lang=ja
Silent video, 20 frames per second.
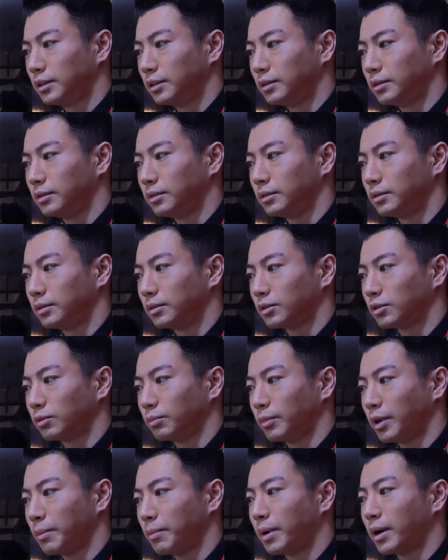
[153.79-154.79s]
うんと
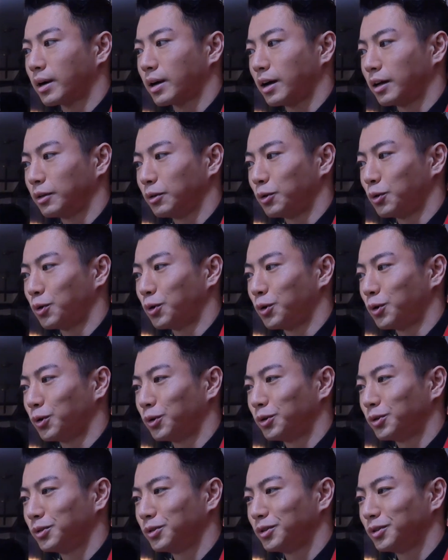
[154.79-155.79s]
メンバー間の、
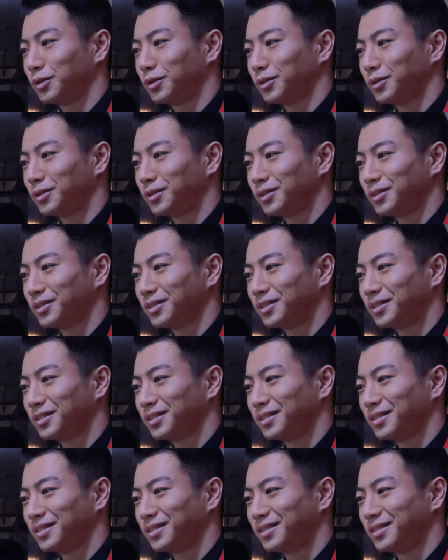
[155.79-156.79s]

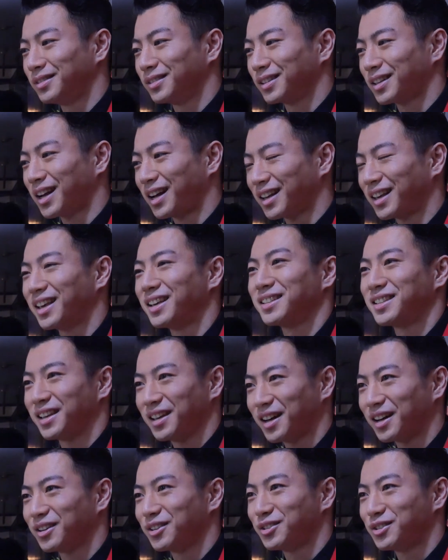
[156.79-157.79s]
うん、関係
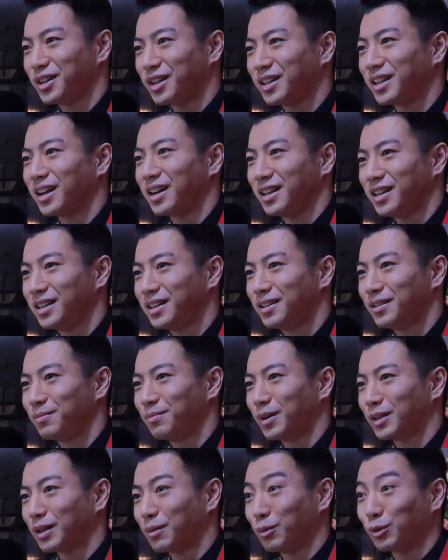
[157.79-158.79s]
性が崩れたり
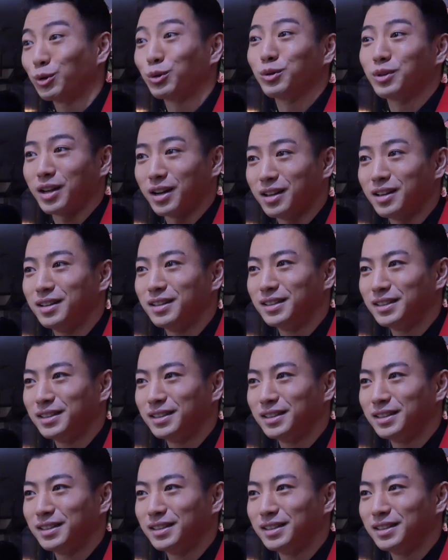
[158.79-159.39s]
また戻ったり